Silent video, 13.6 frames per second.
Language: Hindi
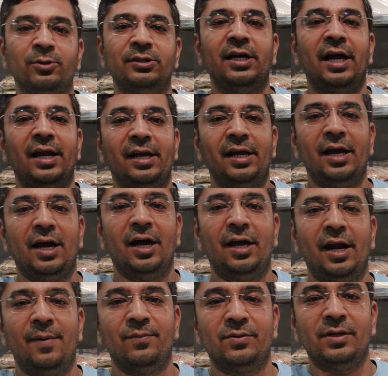कुछ दिखाएंगे
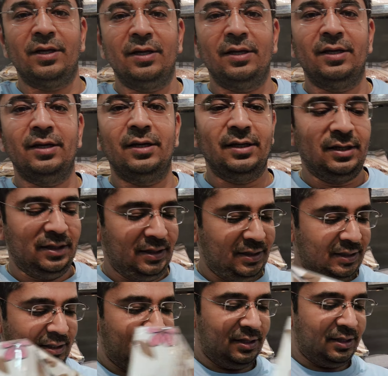आराम से
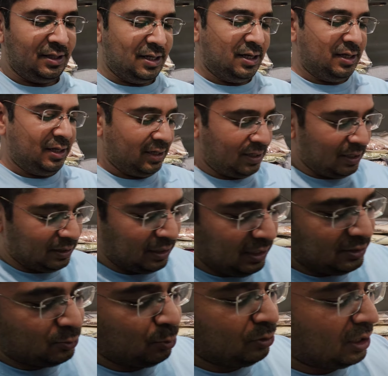देखिए
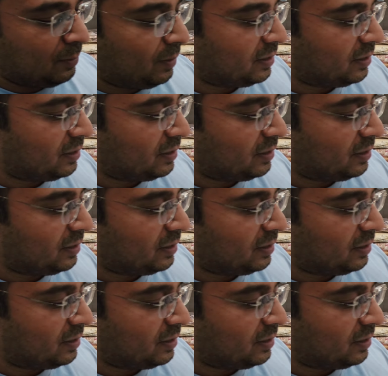कितनी सुंदर